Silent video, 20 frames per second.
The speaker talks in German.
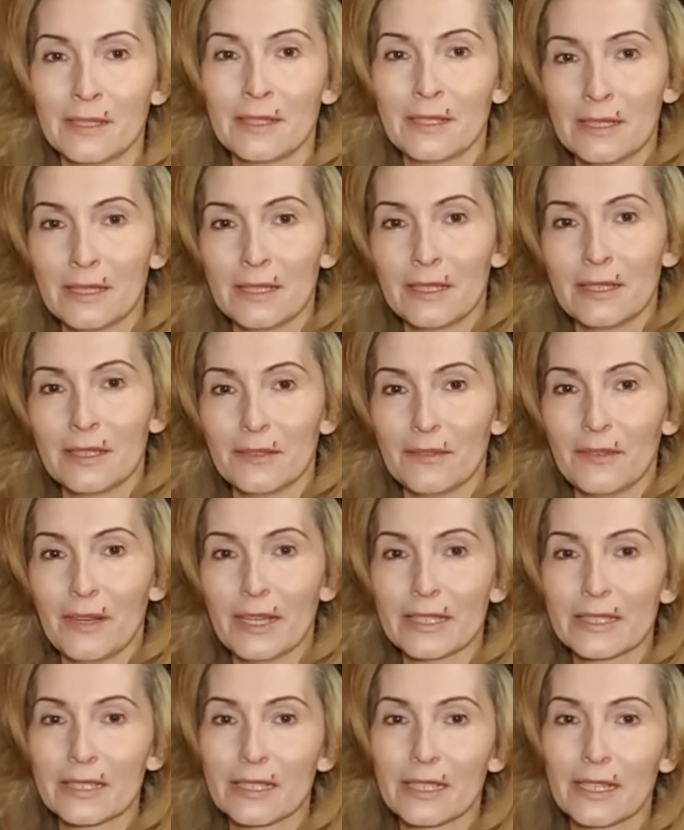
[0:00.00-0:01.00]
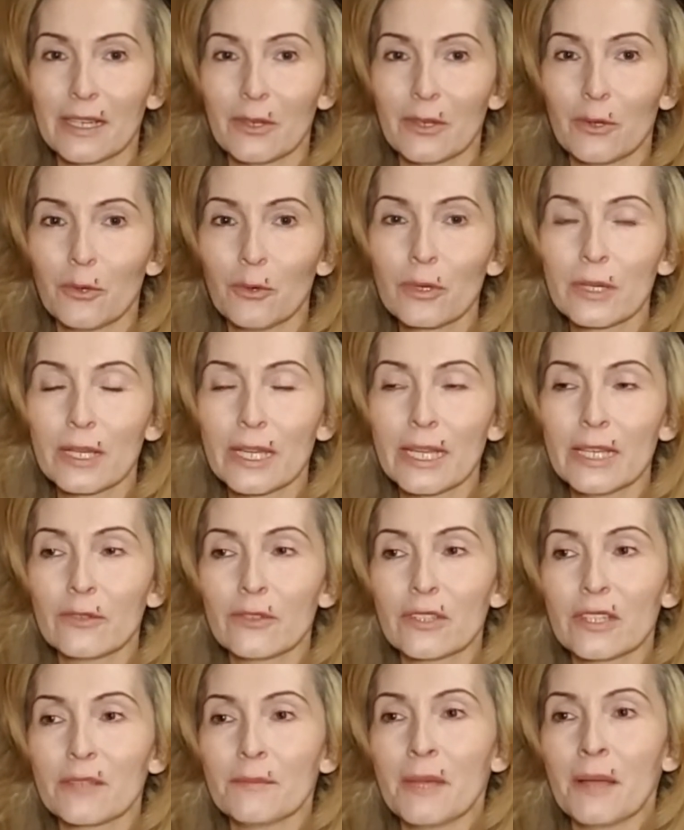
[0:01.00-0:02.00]
weiter hochgehen und je
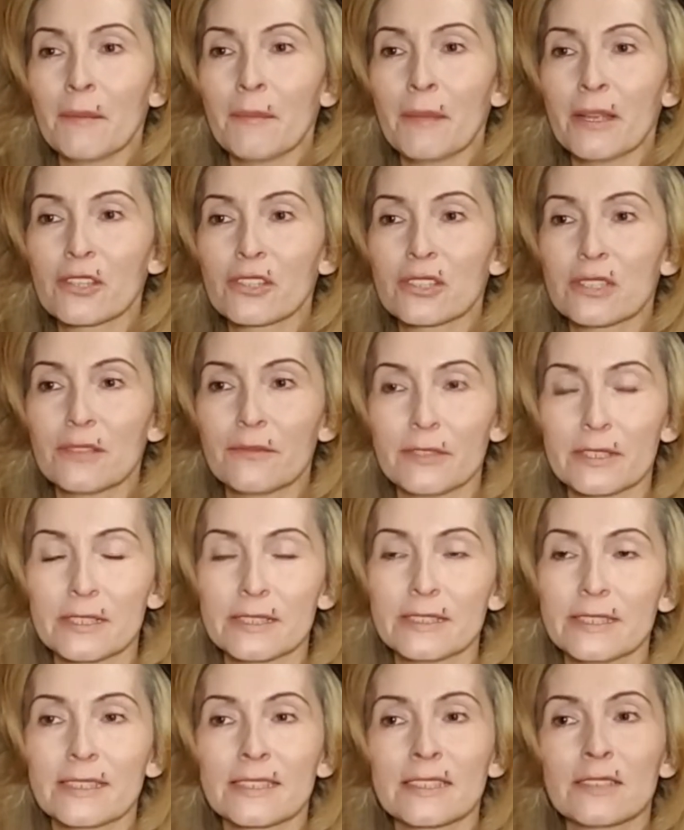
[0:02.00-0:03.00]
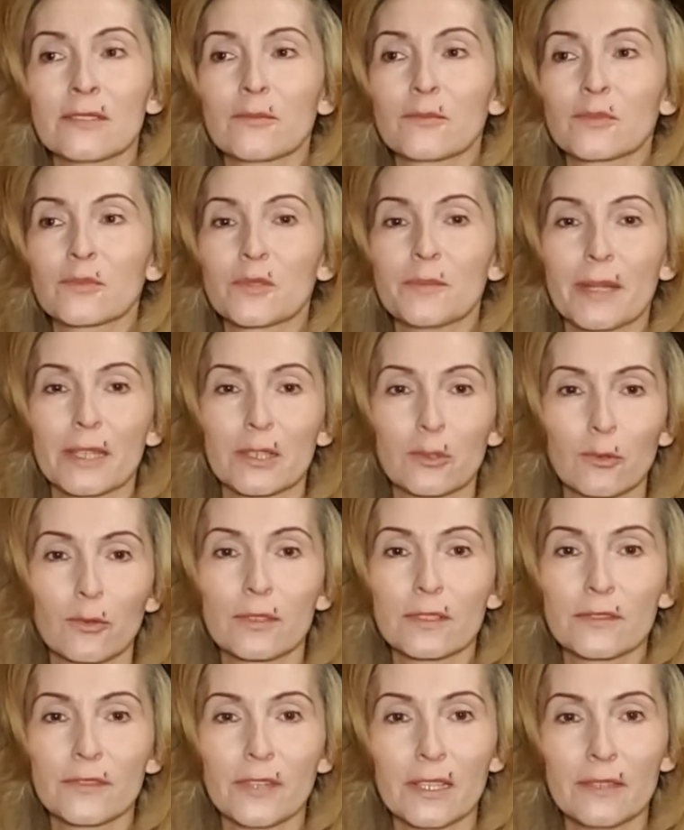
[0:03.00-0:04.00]
mehr Menschen infiziert sind, umso mehr
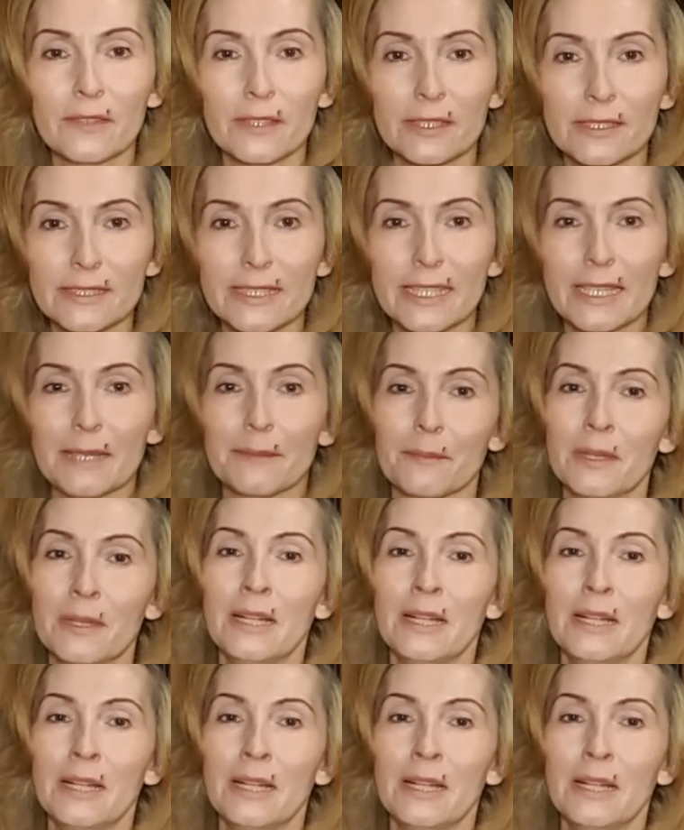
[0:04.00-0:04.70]
Todesfälle wird es geben.